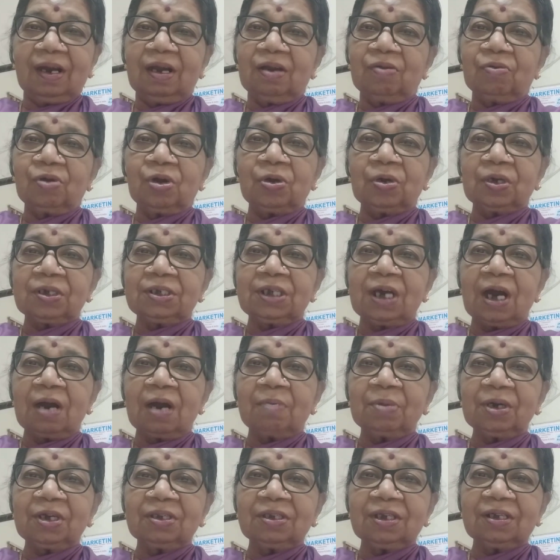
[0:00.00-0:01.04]
இவரோட
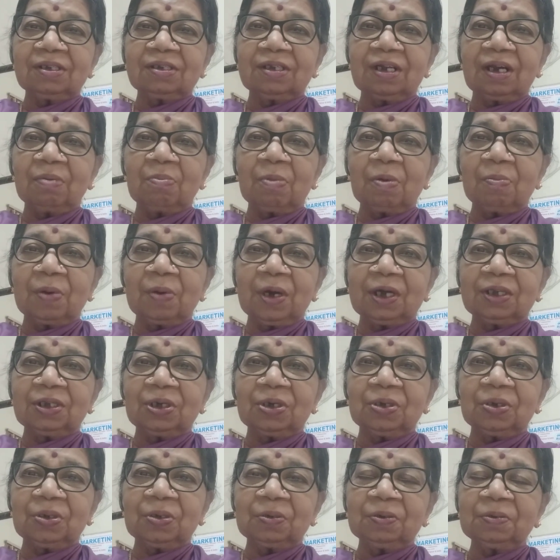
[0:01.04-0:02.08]
சாமர்த்தியத்தை நம்ம
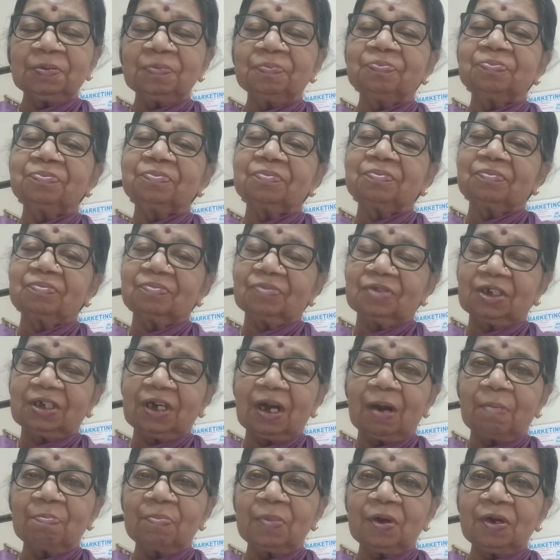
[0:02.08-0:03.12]
பார்த்துக்கிட்டோம்
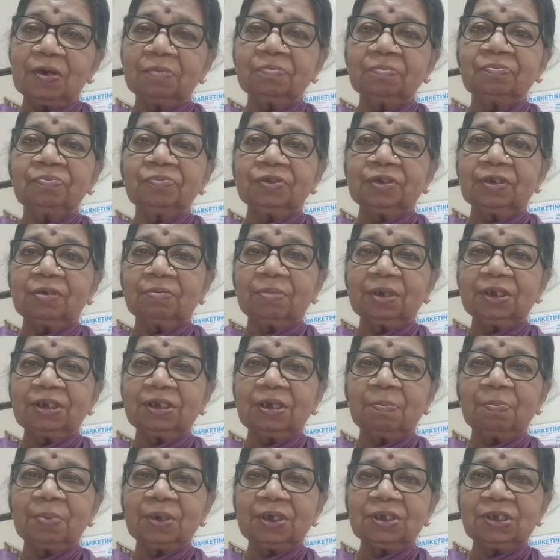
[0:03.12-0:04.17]
நம்மளும் மற்ற
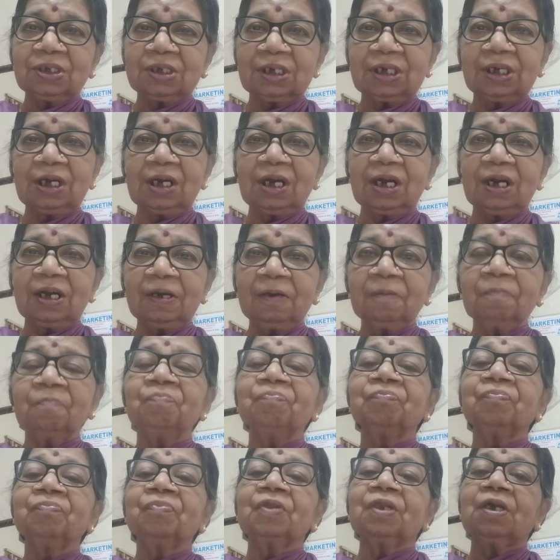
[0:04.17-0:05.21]
பிரச்சனைகளை
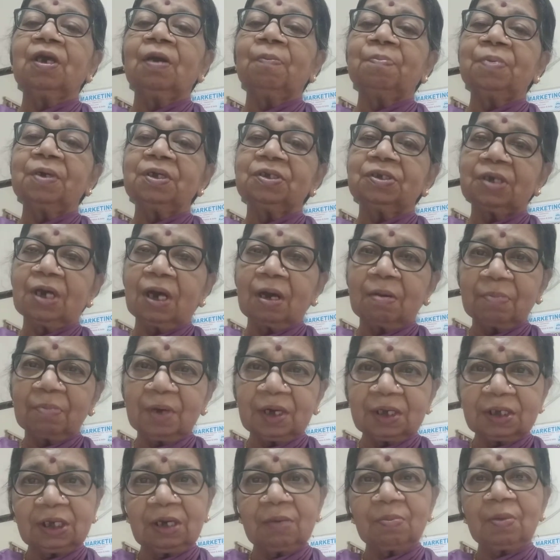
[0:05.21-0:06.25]
எப்படி
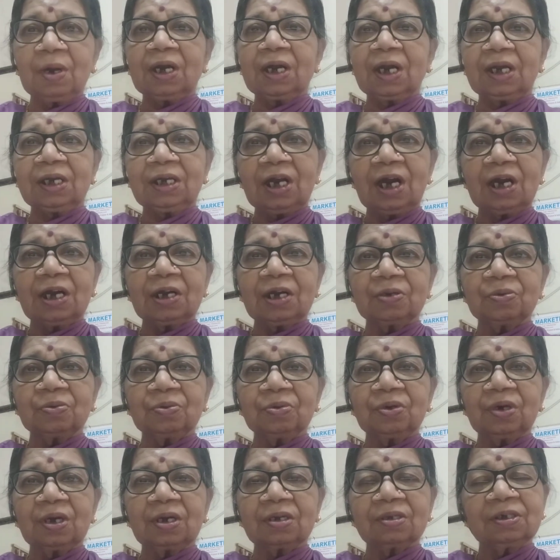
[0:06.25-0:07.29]
சாமர்த்தியமாக
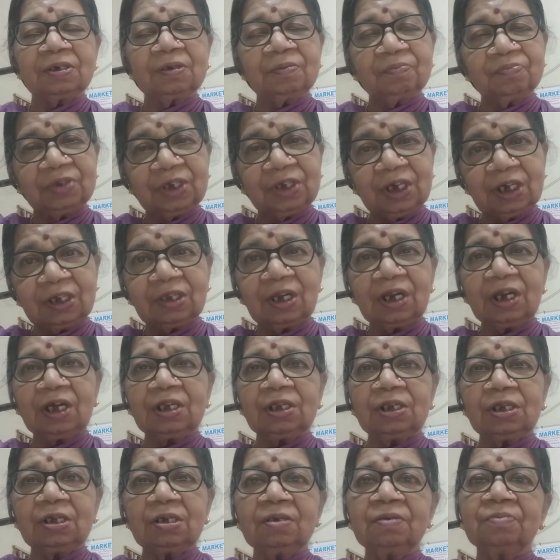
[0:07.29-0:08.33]
கையாளணுங்கிறது
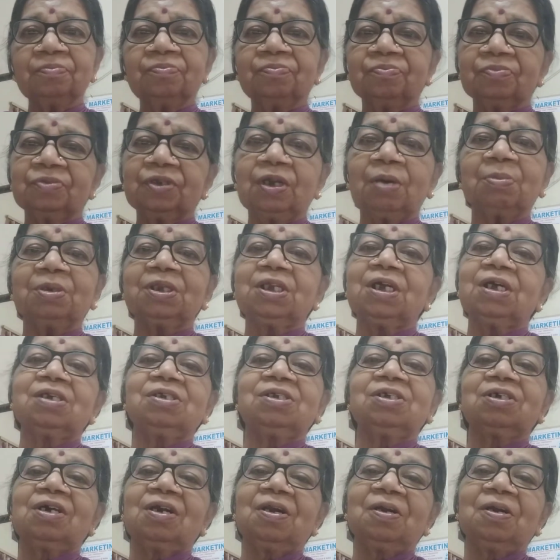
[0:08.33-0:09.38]
இதுலேருந்து நம்ம
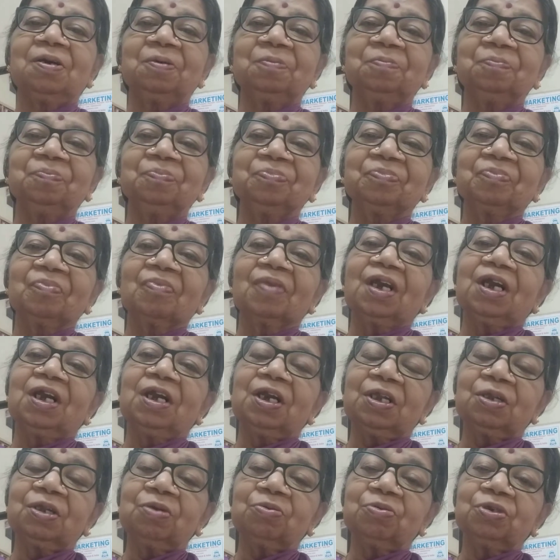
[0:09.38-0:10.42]
தெரிஞ்சுக்கலாம்
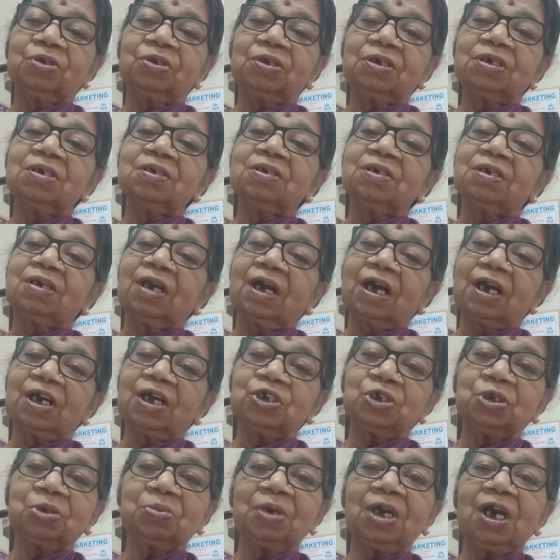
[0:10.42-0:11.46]
இது வந்து
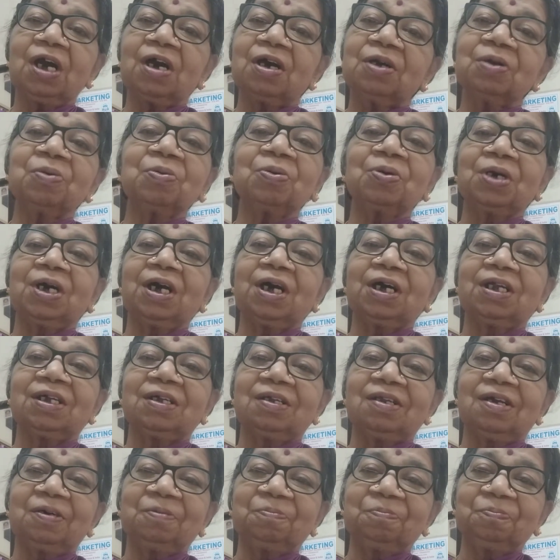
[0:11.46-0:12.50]
நகைச்சுவையான ஒரு கதை
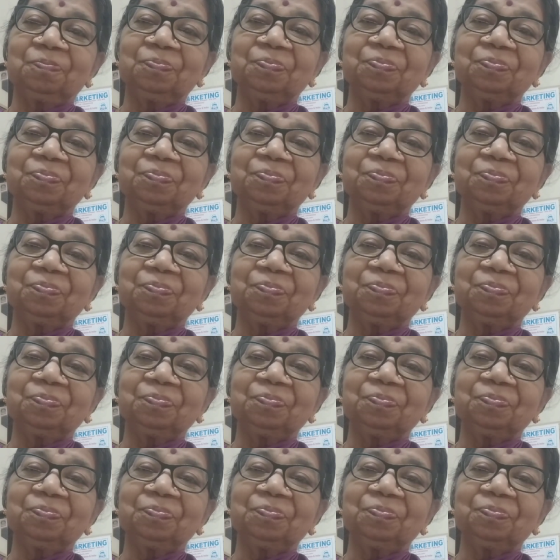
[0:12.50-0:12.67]
தான்